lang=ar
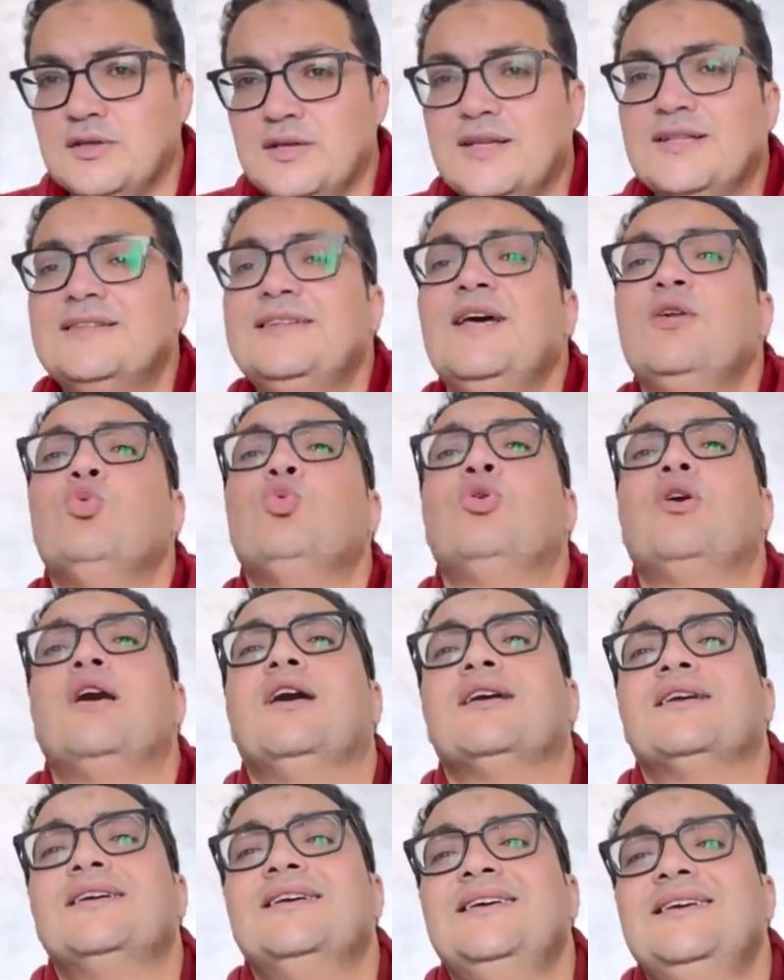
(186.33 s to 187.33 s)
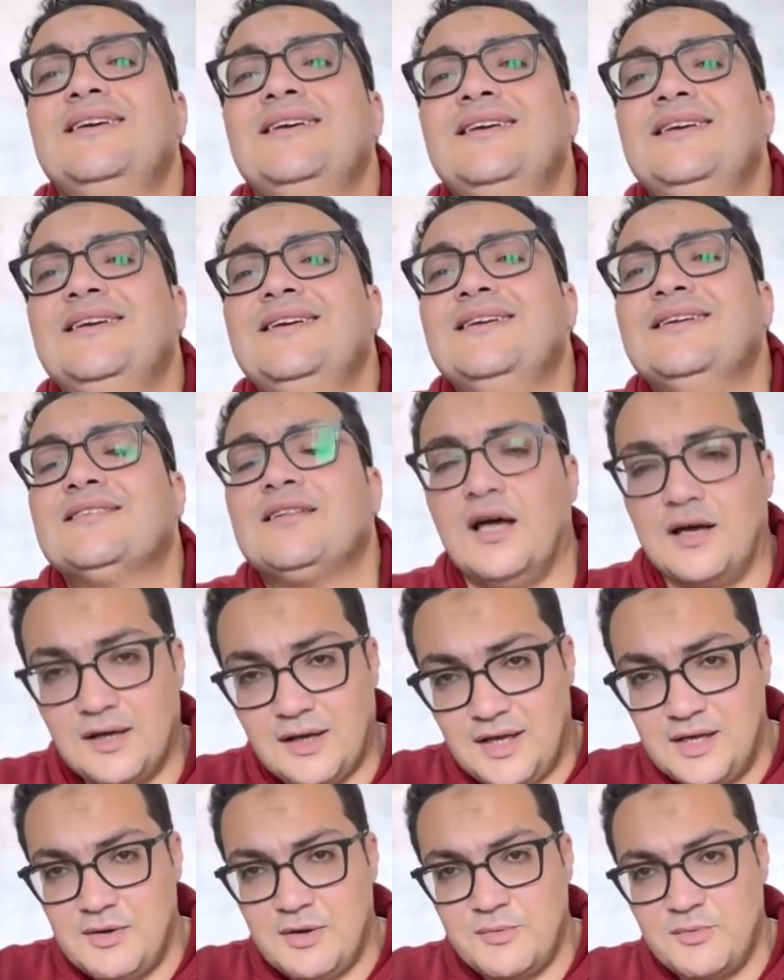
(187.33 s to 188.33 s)
اداله خريطه
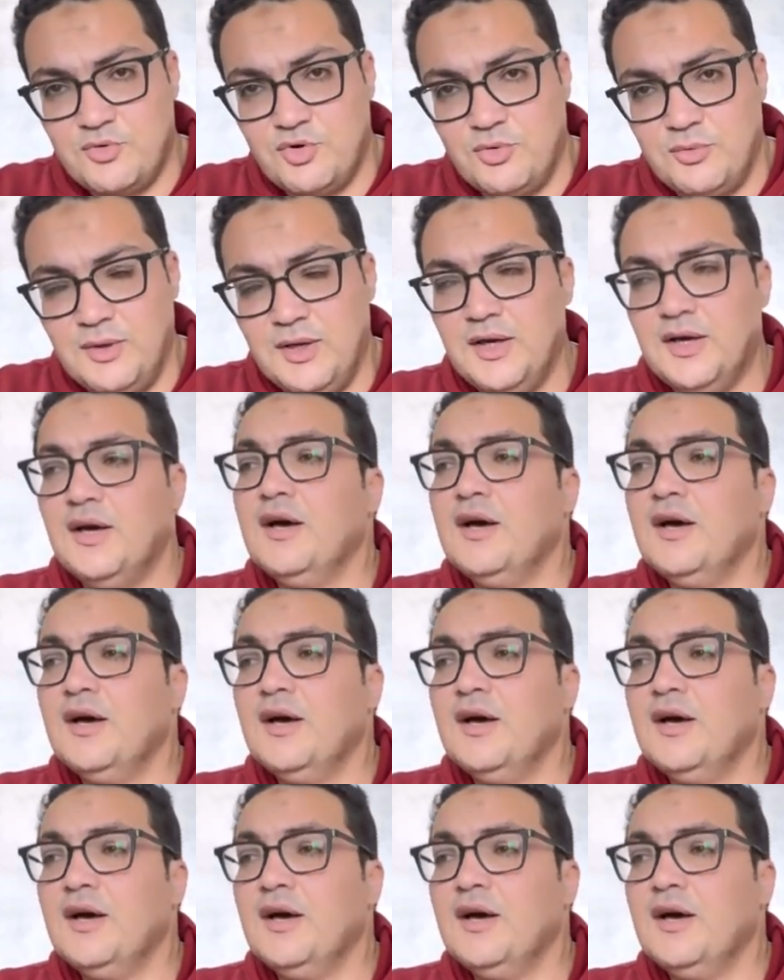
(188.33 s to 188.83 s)
خلي بالك من الجمله